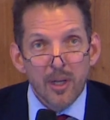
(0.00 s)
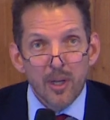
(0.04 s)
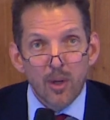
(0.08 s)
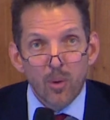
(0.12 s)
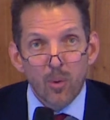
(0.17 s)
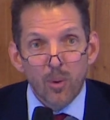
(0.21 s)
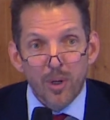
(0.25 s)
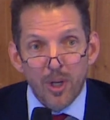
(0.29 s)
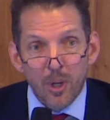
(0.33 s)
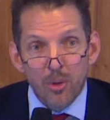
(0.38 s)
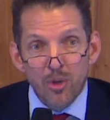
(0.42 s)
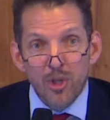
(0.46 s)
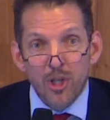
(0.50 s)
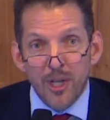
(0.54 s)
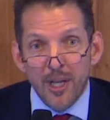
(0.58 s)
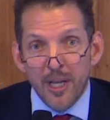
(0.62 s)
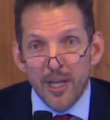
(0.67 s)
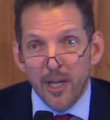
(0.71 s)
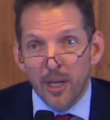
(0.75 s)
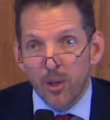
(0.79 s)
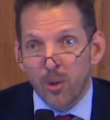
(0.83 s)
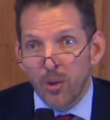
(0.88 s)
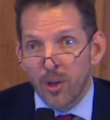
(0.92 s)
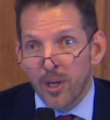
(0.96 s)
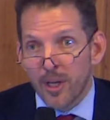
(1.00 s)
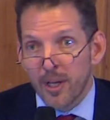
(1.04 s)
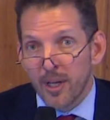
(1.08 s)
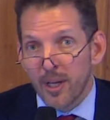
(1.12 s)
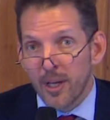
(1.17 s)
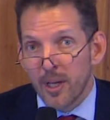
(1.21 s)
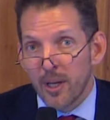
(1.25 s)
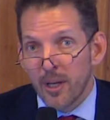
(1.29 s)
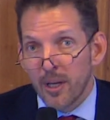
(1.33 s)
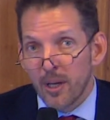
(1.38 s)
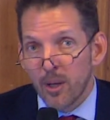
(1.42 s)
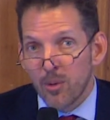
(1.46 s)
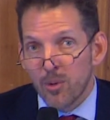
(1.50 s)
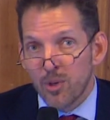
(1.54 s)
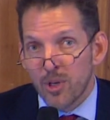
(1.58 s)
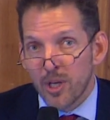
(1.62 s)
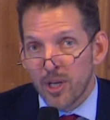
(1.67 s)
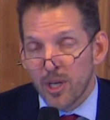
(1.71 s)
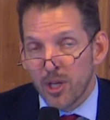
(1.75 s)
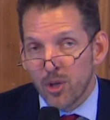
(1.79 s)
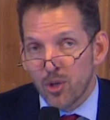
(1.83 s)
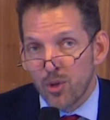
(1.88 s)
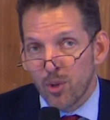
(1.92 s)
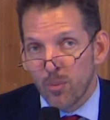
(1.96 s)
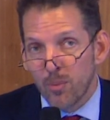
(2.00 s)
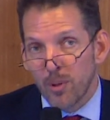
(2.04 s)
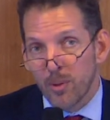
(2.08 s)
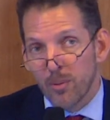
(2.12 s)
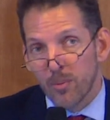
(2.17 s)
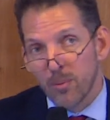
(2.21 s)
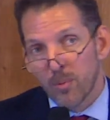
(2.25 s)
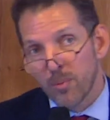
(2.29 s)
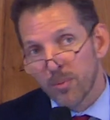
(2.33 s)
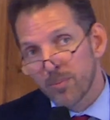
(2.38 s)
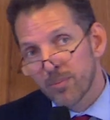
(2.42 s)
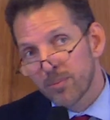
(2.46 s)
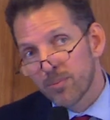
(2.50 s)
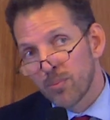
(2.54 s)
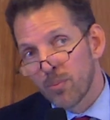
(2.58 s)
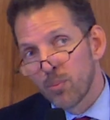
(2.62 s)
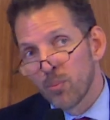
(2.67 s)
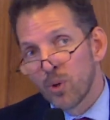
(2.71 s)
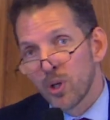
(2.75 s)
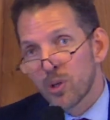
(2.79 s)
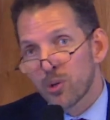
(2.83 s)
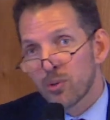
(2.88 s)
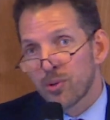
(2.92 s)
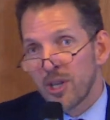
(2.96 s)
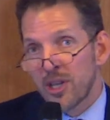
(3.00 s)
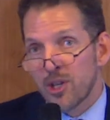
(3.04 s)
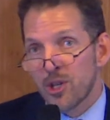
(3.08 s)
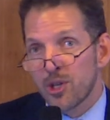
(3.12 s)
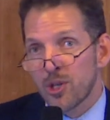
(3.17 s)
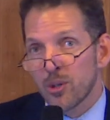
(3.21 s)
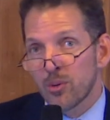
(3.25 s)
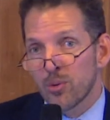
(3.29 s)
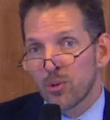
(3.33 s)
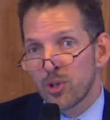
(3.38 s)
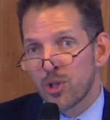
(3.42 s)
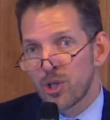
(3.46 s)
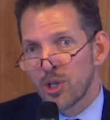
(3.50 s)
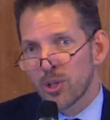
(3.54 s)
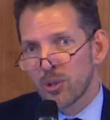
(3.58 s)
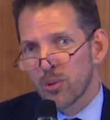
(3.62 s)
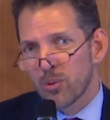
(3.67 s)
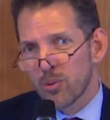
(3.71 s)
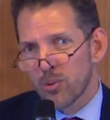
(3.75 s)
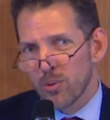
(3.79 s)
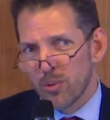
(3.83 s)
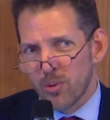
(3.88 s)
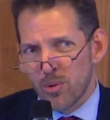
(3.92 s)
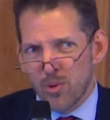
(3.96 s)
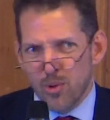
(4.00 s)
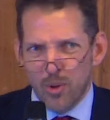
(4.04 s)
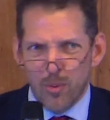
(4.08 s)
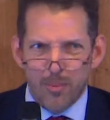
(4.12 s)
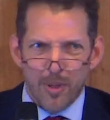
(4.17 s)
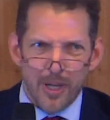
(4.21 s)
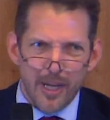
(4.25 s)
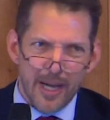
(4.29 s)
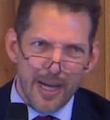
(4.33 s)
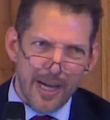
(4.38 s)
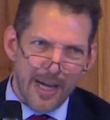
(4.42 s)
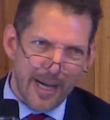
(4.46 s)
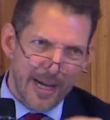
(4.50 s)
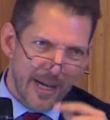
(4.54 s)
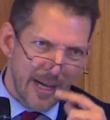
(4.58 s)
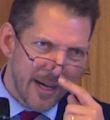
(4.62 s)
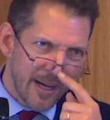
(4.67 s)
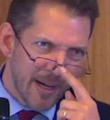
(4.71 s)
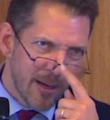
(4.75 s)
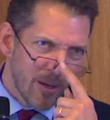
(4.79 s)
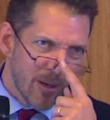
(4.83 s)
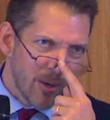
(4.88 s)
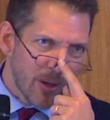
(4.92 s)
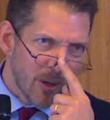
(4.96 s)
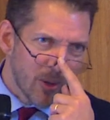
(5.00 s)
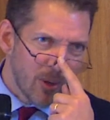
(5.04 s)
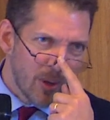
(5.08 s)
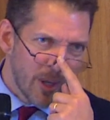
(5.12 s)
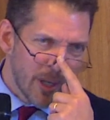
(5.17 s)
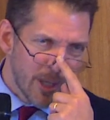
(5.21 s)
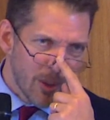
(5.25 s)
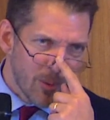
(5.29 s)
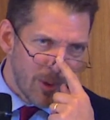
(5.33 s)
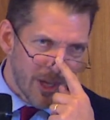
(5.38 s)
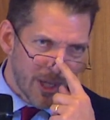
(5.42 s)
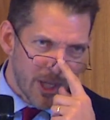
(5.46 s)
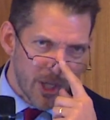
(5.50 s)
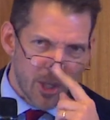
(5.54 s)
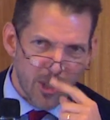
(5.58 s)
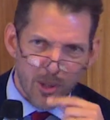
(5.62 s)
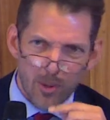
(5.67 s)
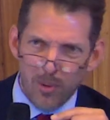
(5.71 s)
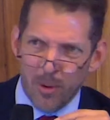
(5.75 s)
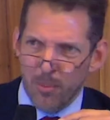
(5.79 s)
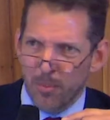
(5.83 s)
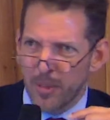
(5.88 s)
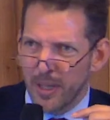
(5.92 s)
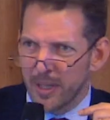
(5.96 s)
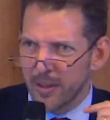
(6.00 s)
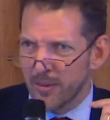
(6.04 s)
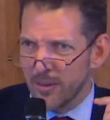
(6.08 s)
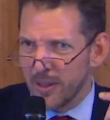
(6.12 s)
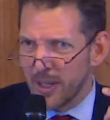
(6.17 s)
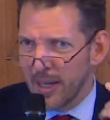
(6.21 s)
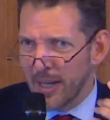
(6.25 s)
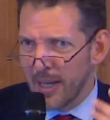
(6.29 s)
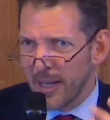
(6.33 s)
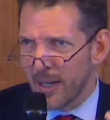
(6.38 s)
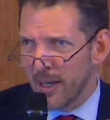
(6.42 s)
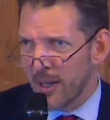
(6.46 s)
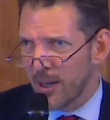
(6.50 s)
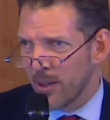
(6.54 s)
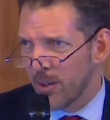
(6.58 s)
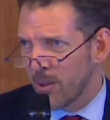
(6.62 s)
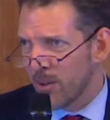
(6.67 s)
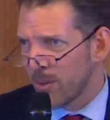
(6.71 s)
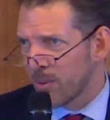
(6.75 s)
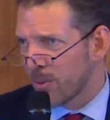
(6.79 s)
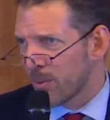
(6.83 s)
O que eu direi agora é, é o seguinte: sobre, muito tem sido dito sobre ah, agora com a questão ambiental,